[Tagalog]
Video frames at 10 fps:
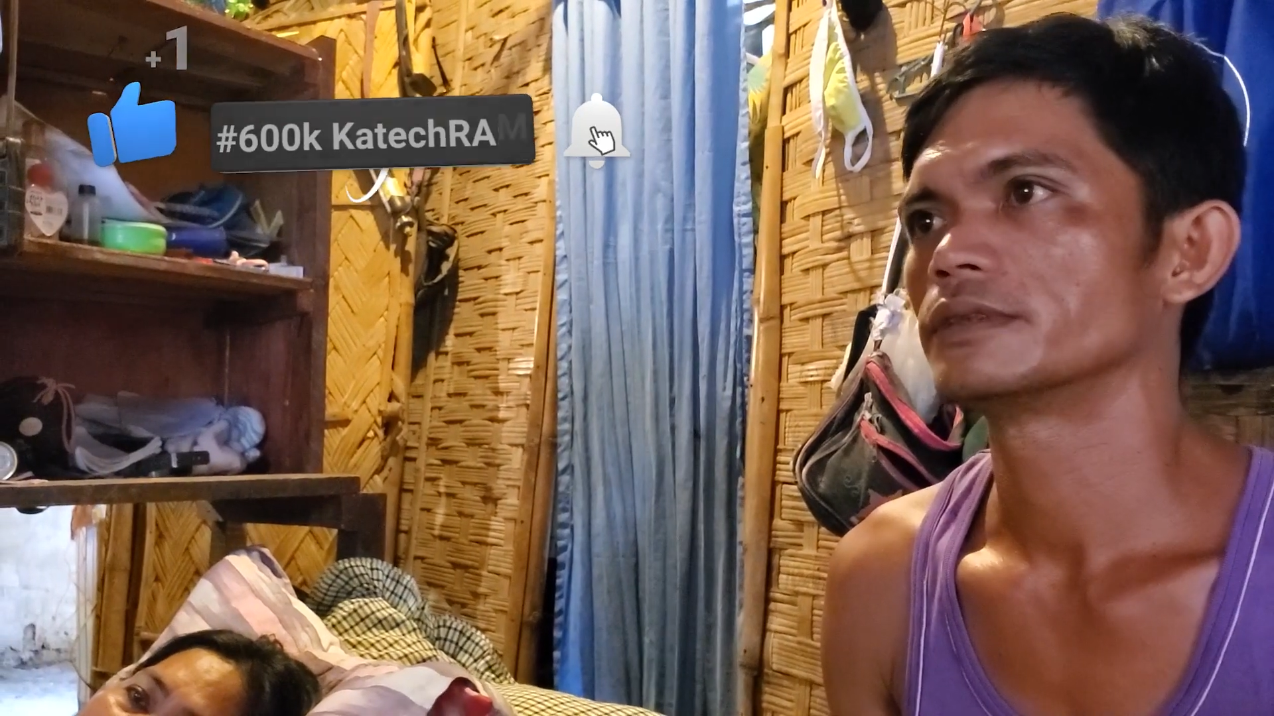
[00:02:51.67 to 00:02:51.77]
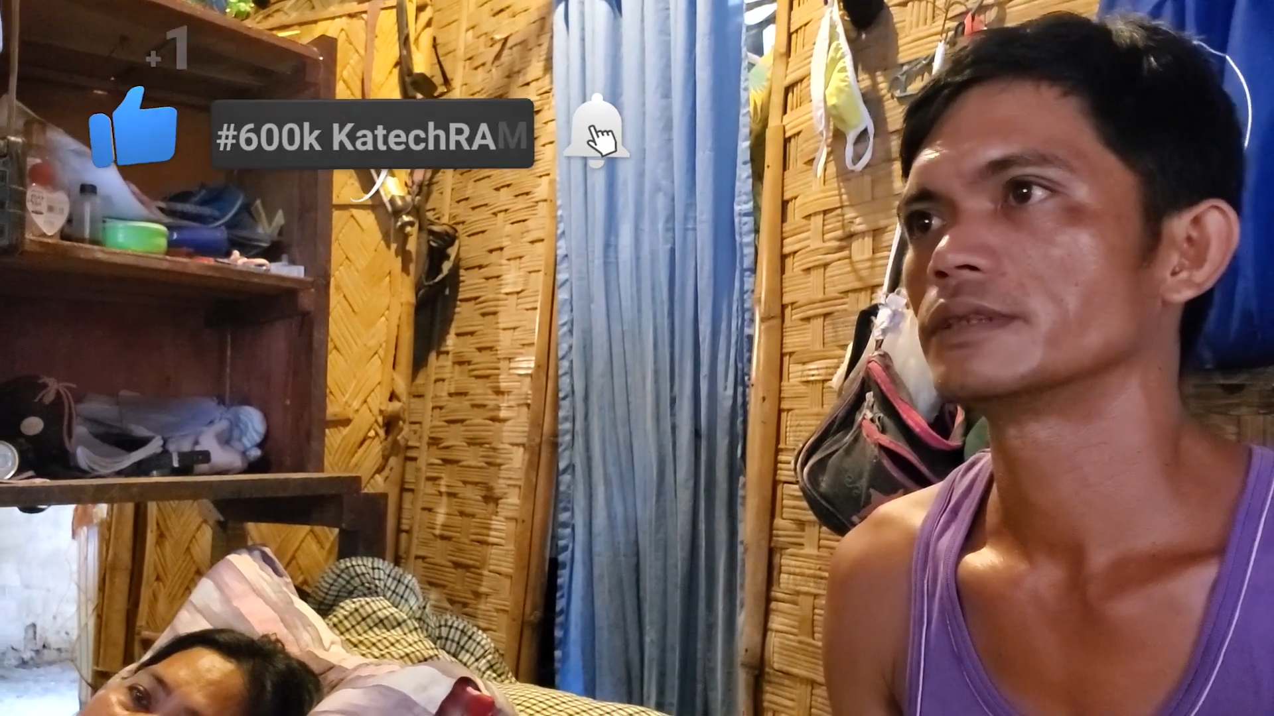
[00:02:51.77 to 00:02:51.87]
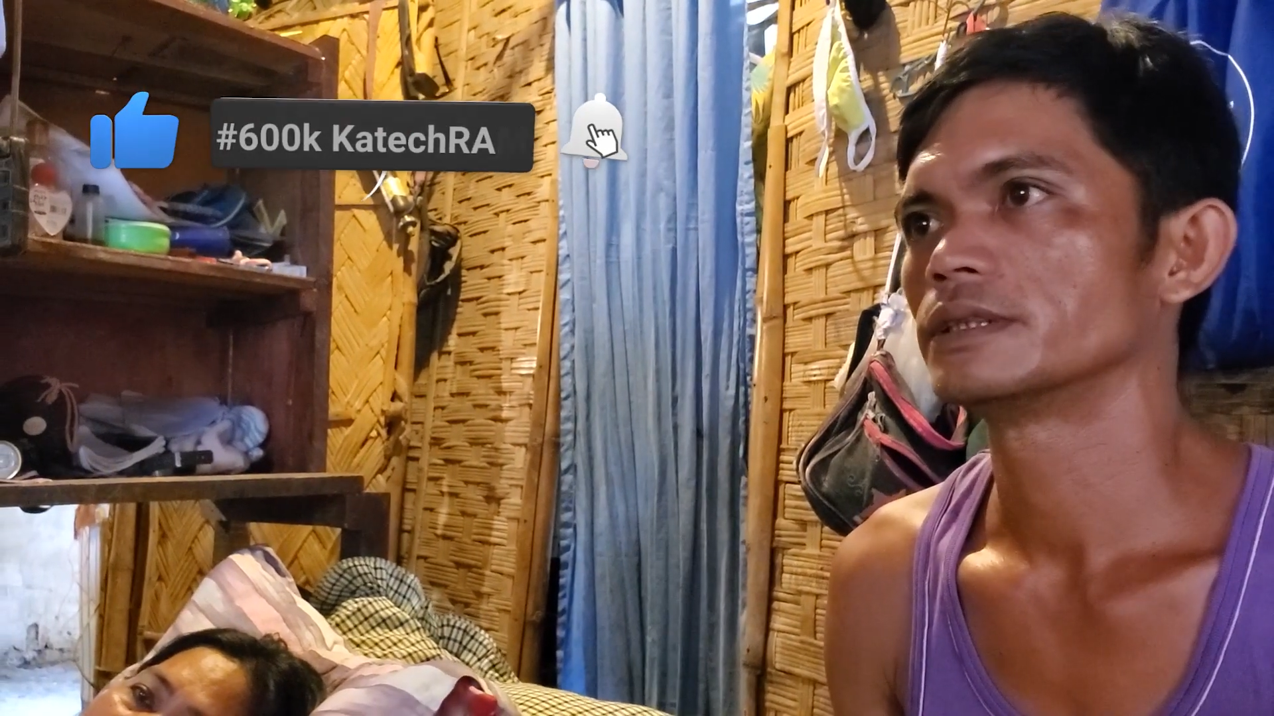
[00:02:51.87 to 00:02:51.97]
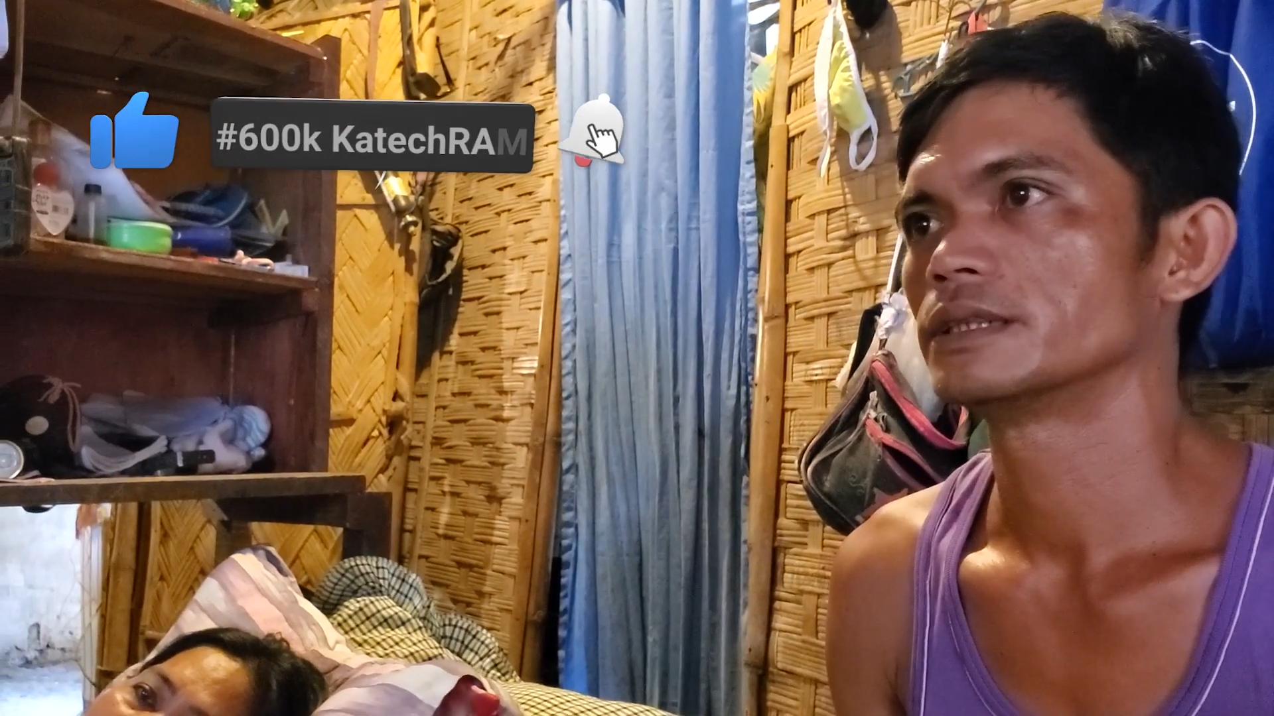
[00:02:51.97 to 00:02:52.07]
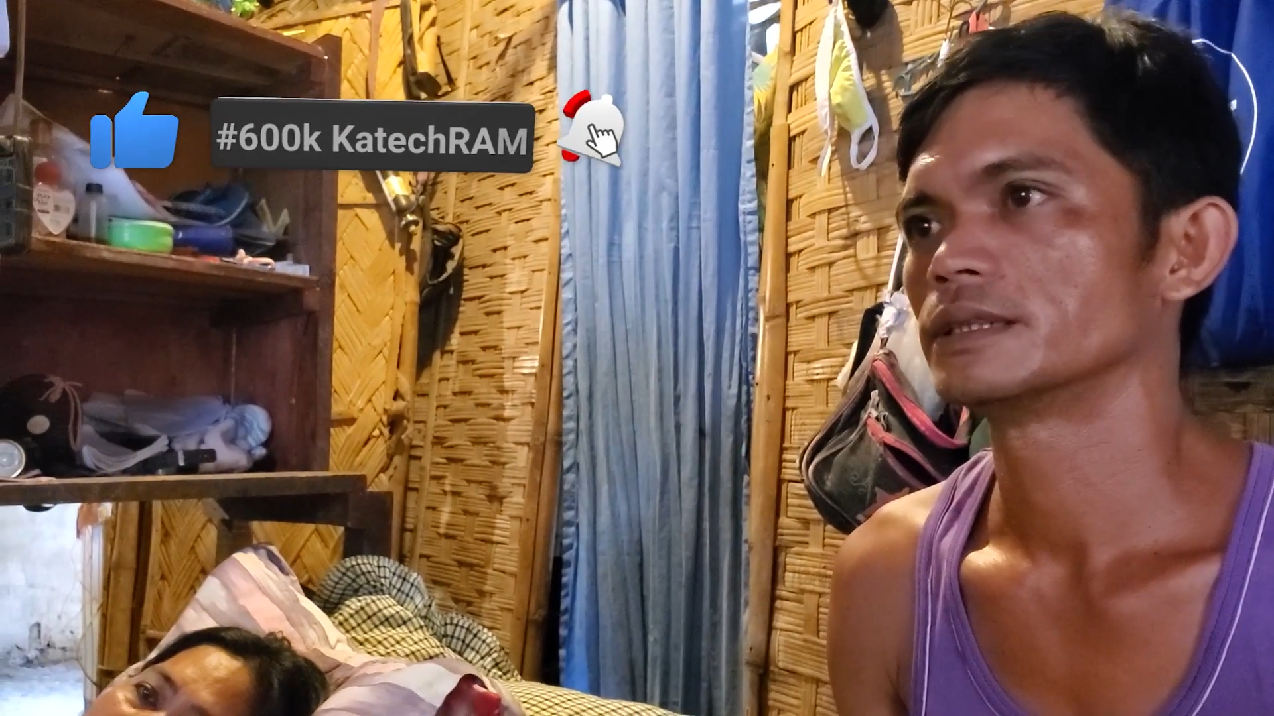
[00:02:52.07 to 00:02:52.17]

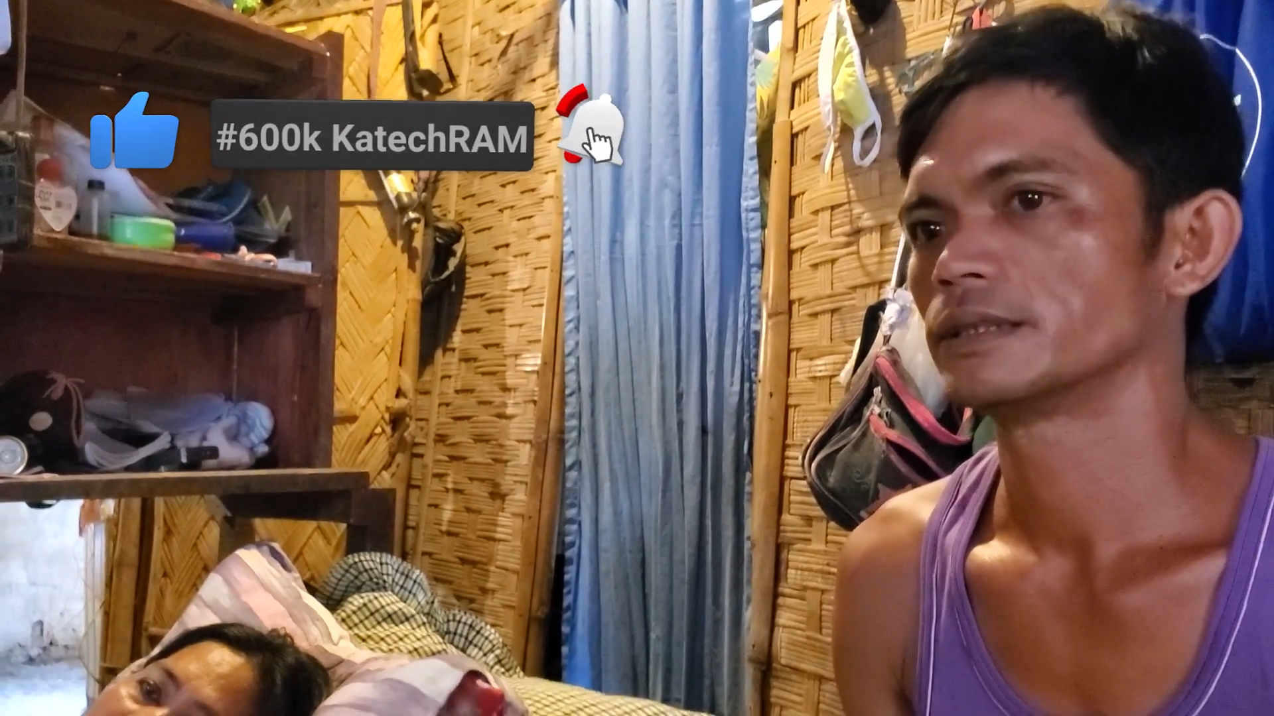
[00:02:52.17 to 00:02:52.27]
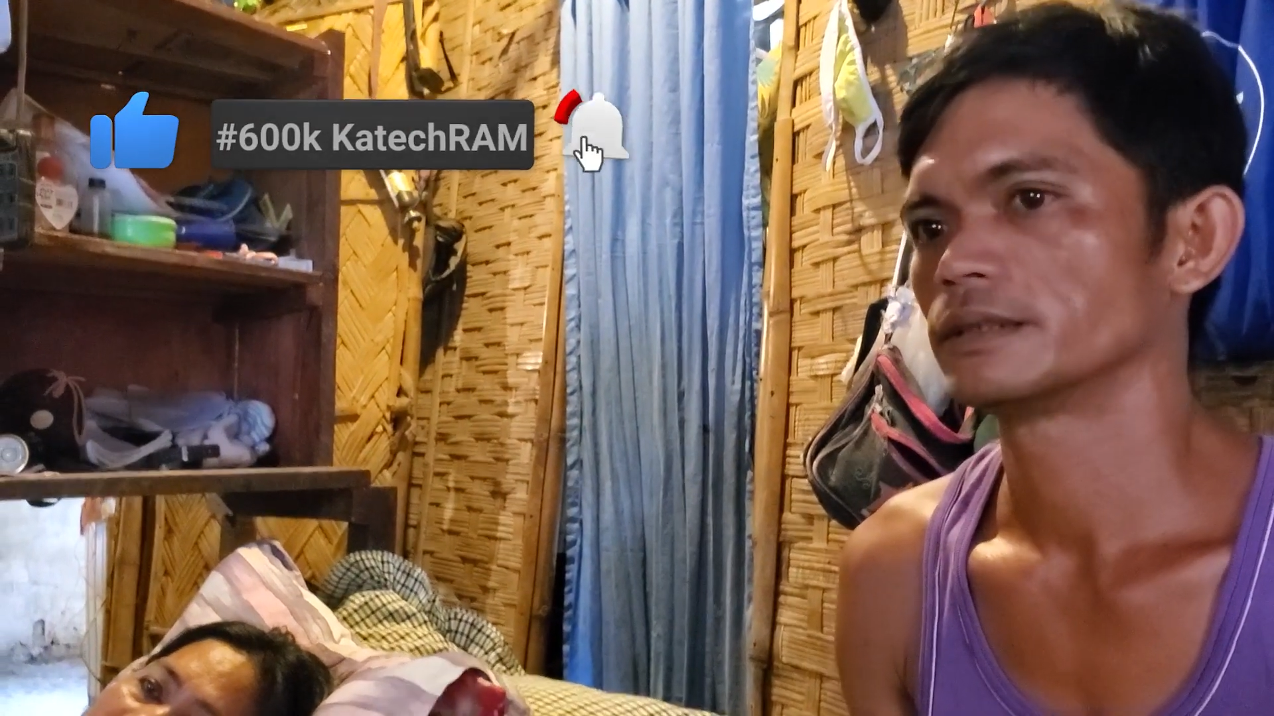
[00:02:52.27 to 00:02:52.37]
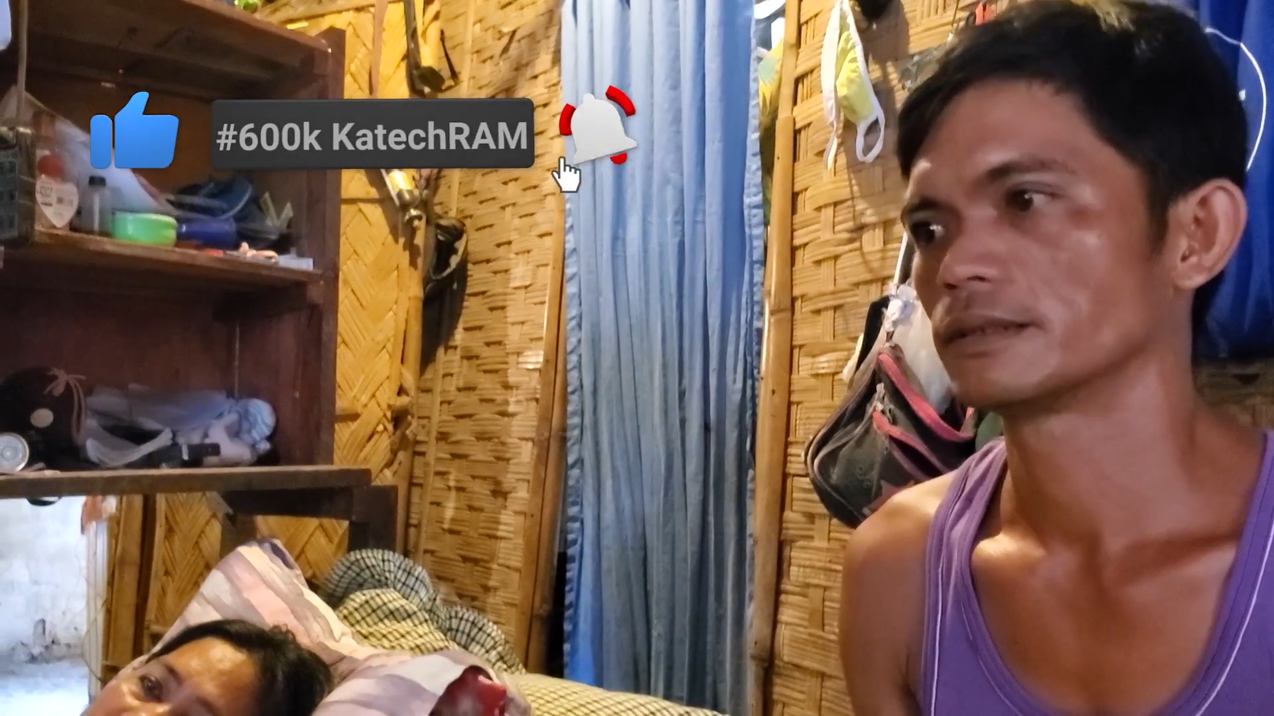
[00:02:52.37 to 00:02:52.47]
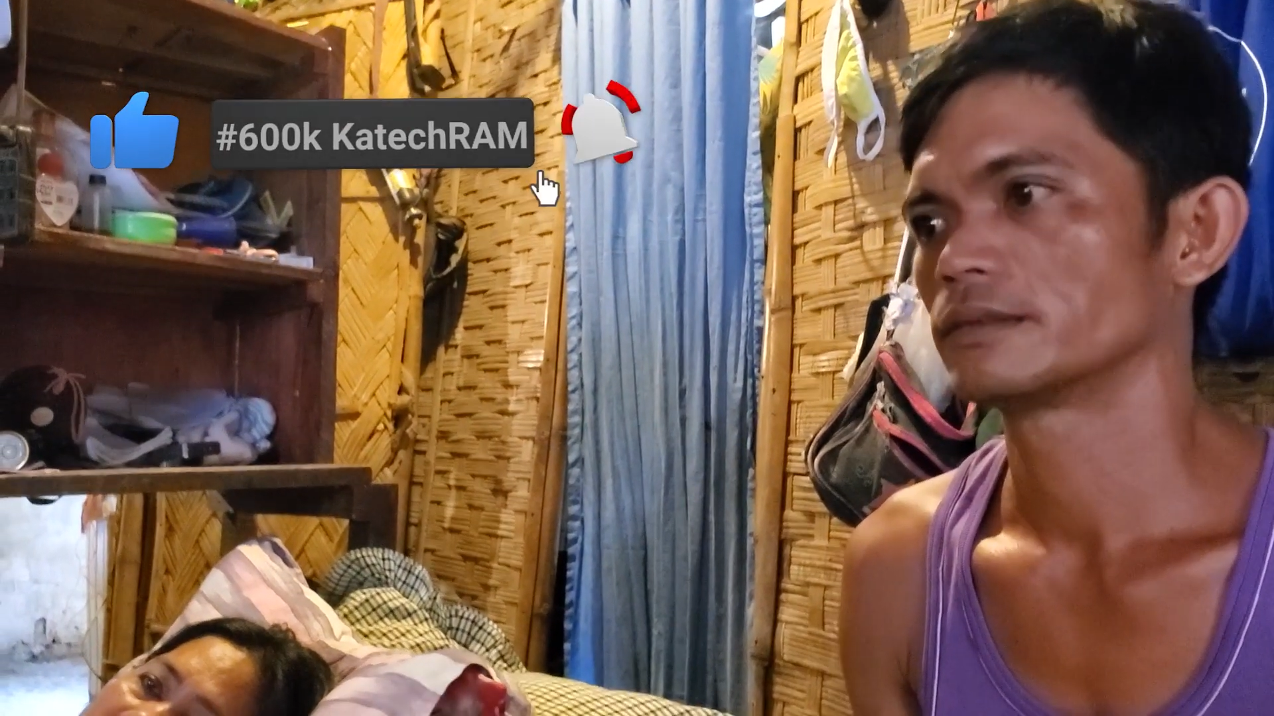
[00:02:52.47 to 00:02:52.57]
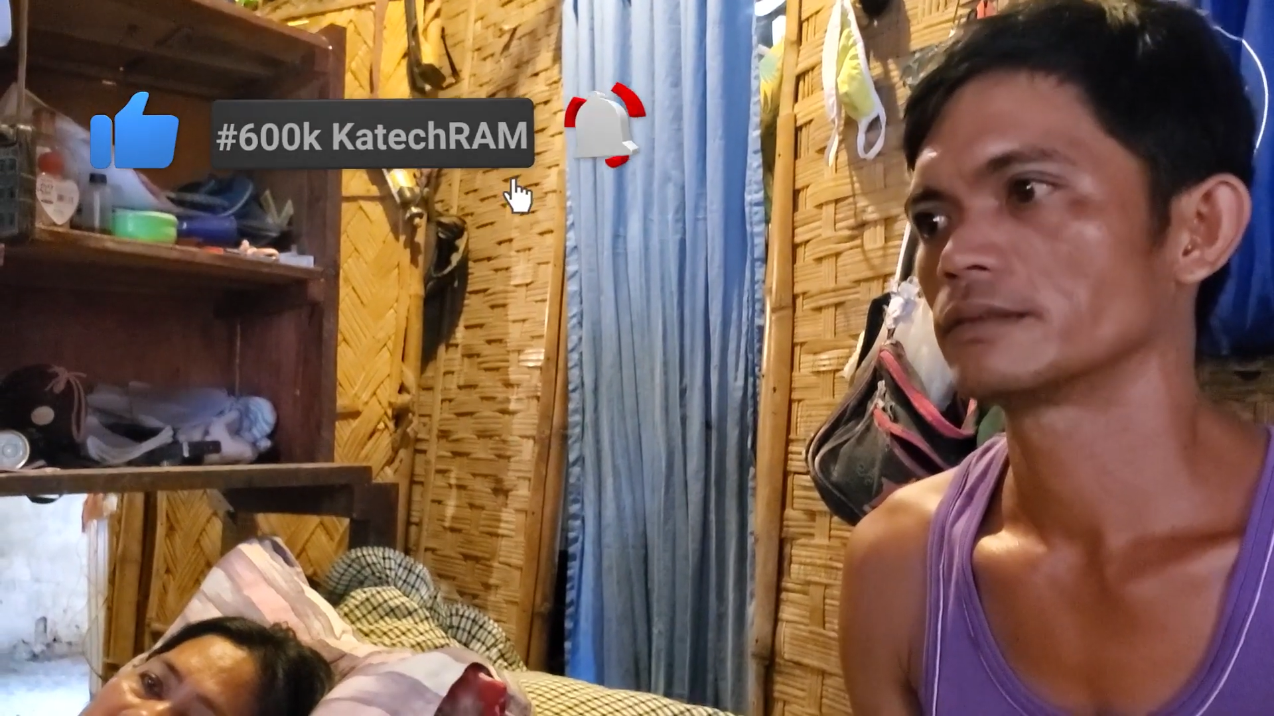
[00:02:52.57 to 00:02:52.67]
one year